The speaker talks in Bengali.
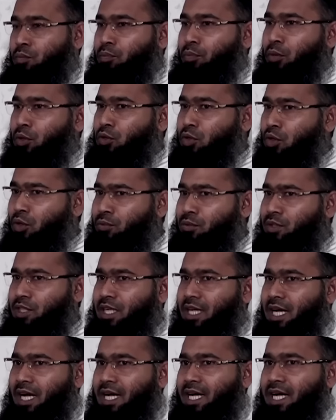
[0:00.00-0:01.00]
প্রথম যে
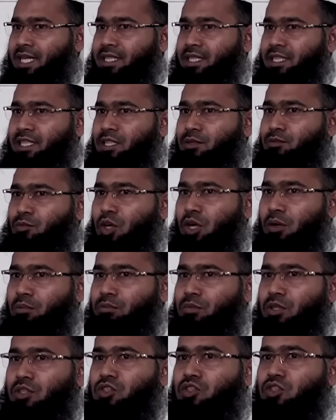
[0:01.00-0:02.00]
আয়াতটি
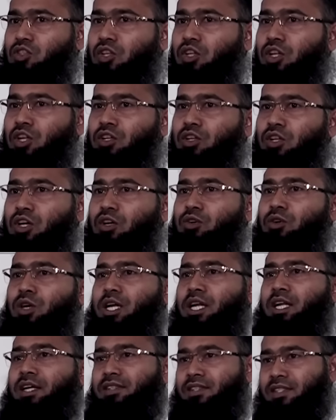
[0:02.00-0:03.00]
মোহাম্মদ সাল্লাহ
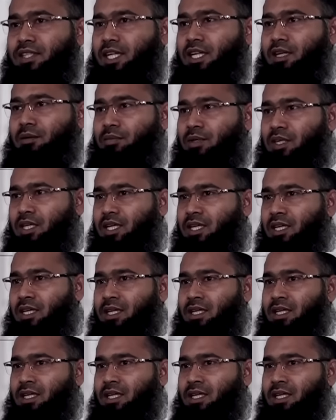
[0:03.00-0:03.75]
আলহিসাল্লামকে